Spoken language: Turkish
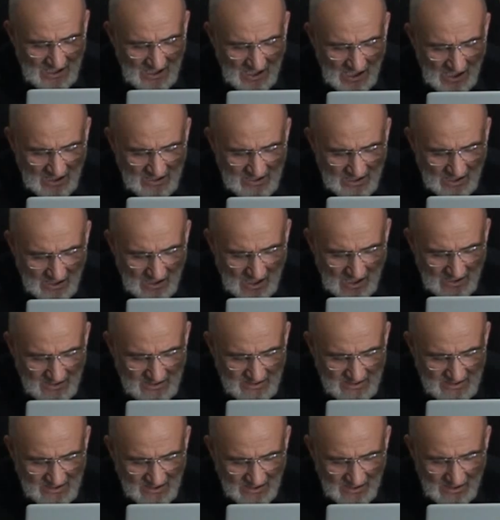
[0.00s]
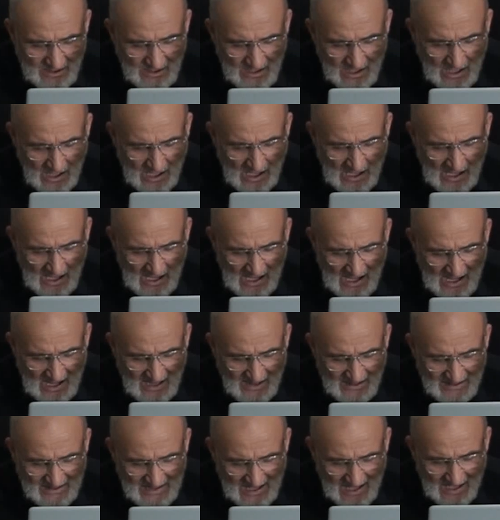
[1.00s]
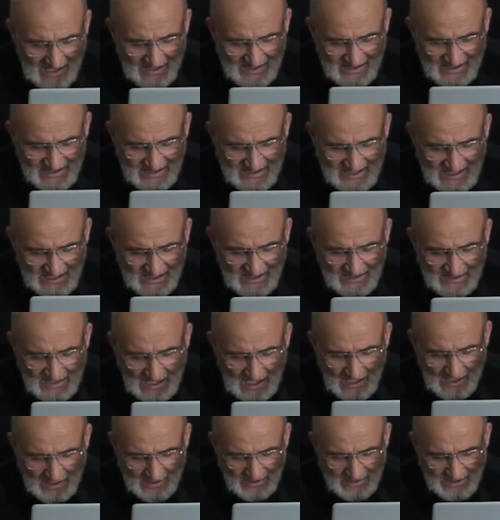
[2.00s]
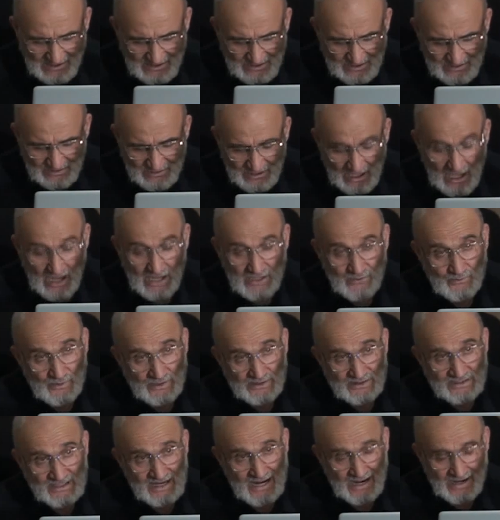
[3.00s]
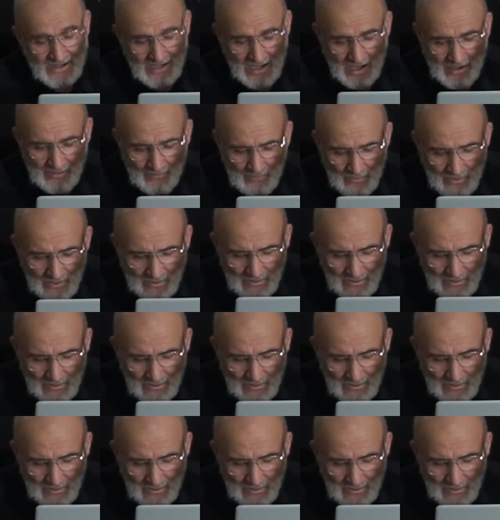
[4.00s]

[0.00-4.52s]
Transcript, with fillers: hakikatli halde din değildir. Tahrip ettiler ya.